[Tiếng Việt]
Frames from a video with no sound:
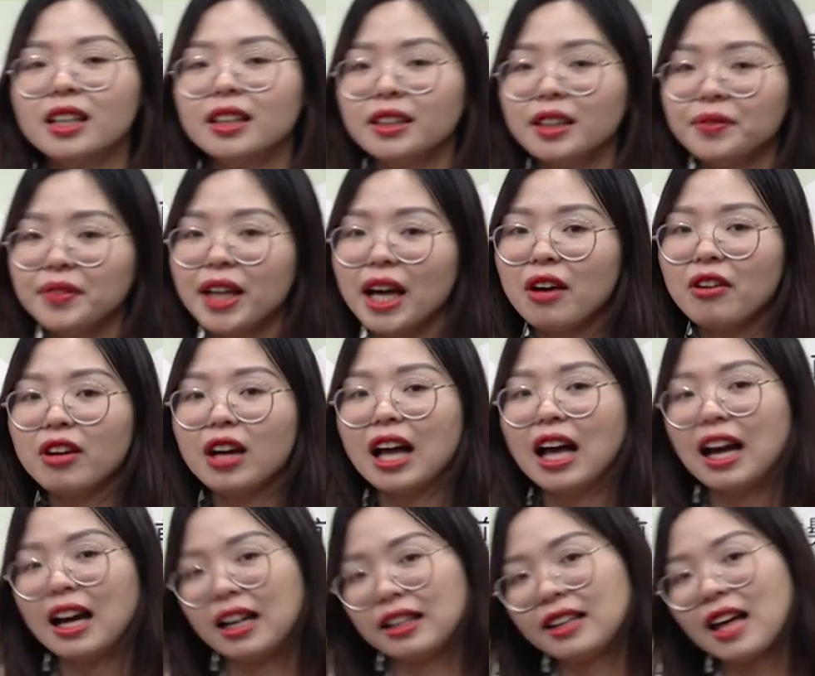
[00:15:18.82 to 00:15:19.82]
Tiếp theo,
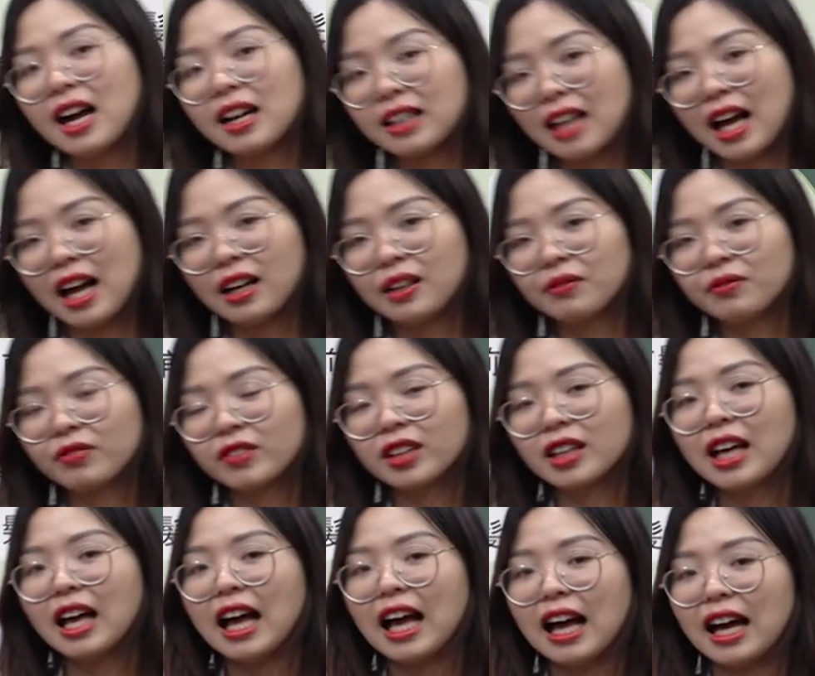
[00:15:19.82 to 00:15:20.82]
hadaka.
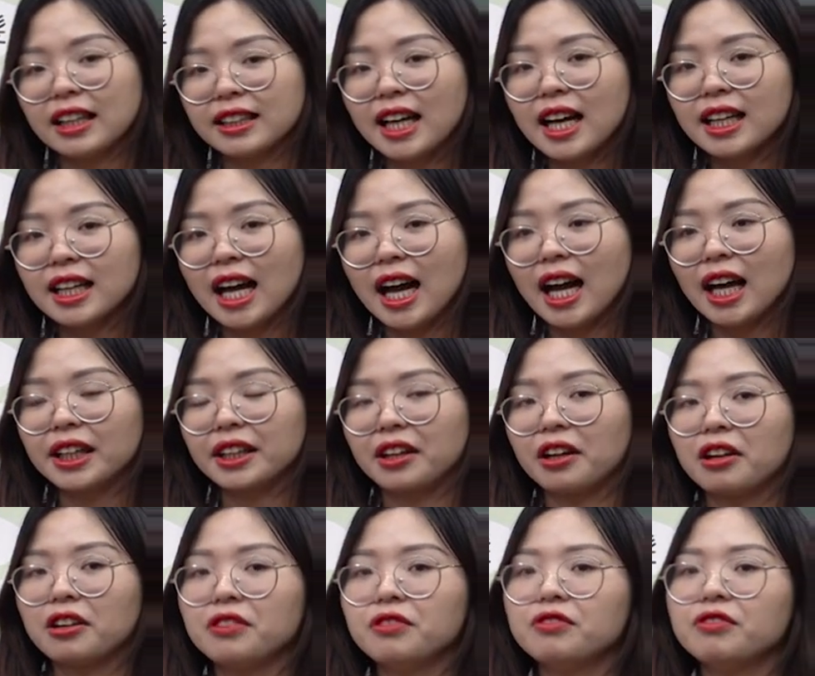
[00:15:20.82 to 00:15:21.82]
Hadaka
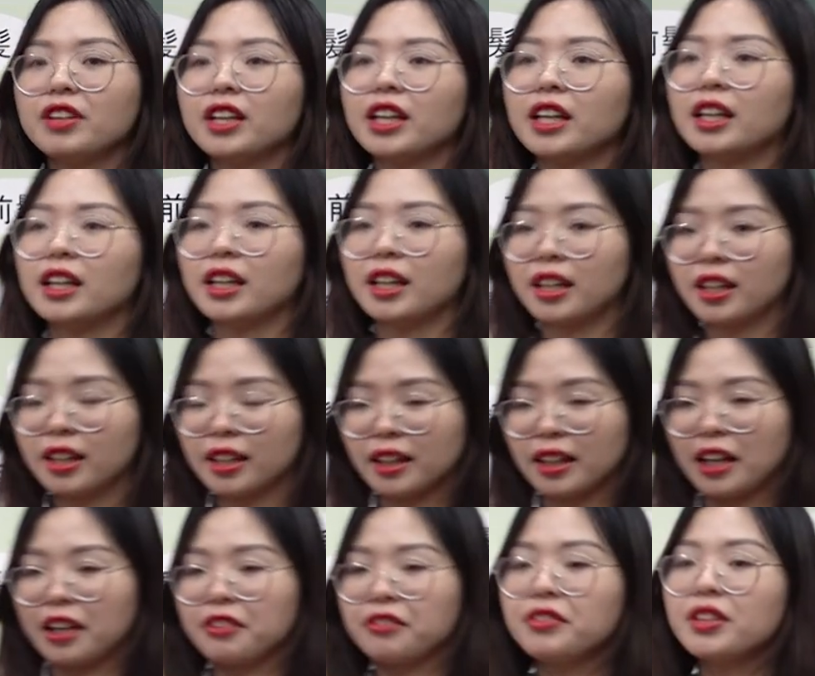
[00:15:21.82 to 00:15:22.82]
nói về
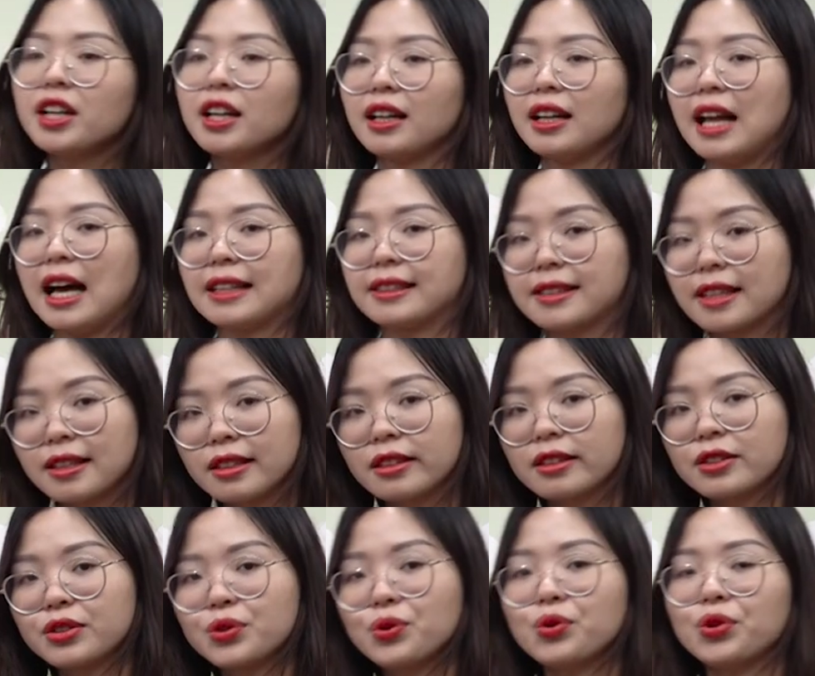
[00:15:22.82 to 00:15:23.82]
cái việc là
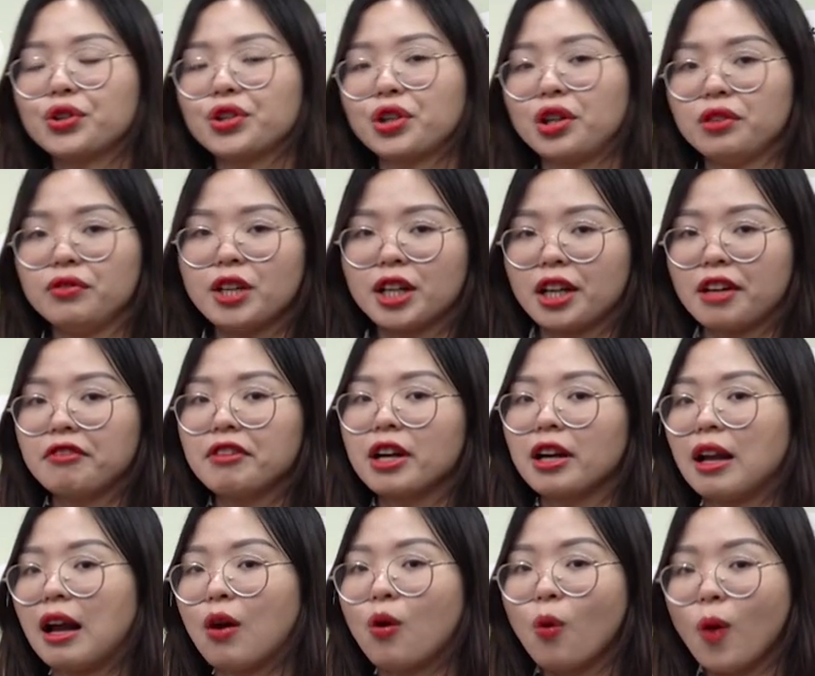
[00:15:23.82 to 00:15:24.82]
trần trụi, nói về cái
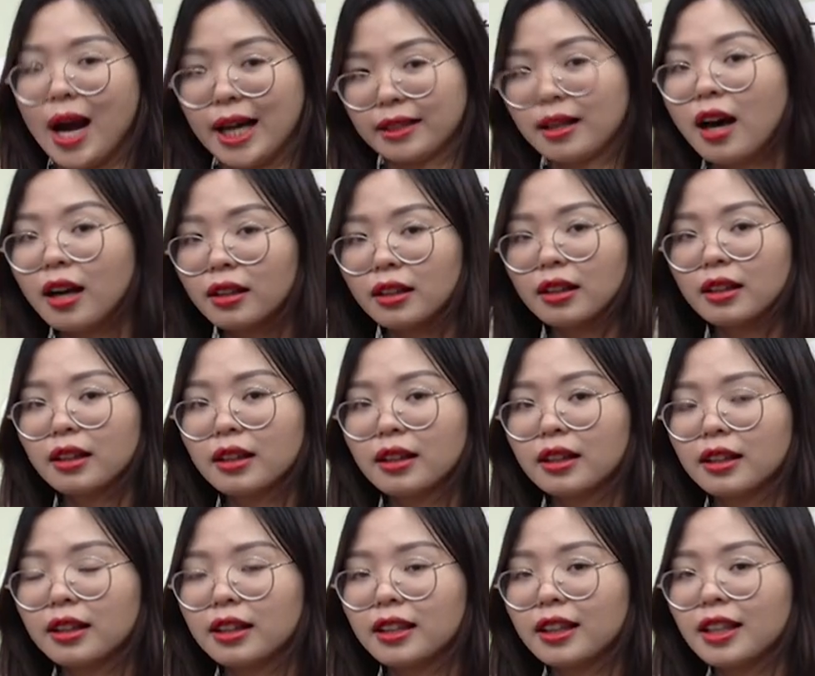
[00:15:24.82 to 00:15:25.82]
việc là khỏa thân.
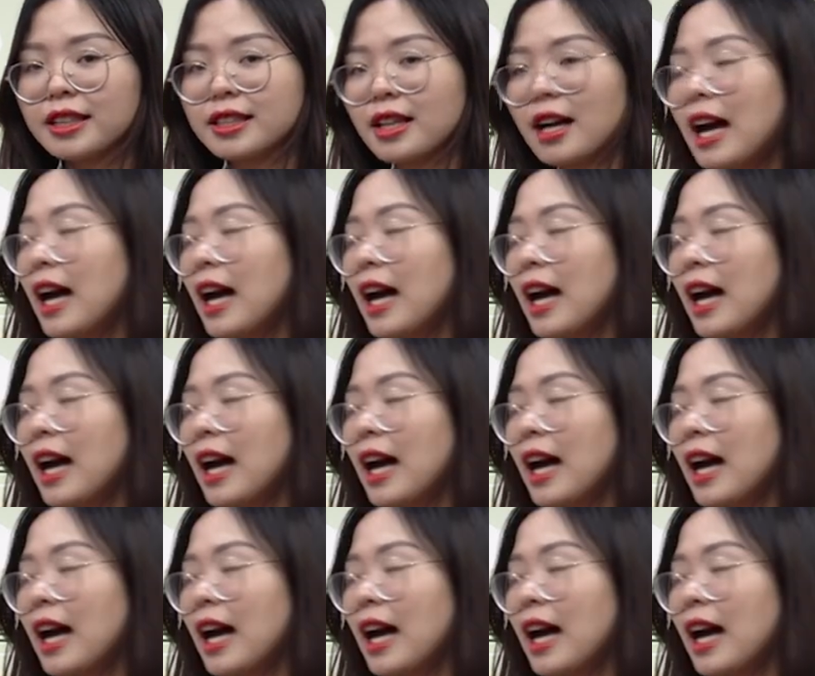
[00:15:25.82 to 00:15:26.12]
Chưa?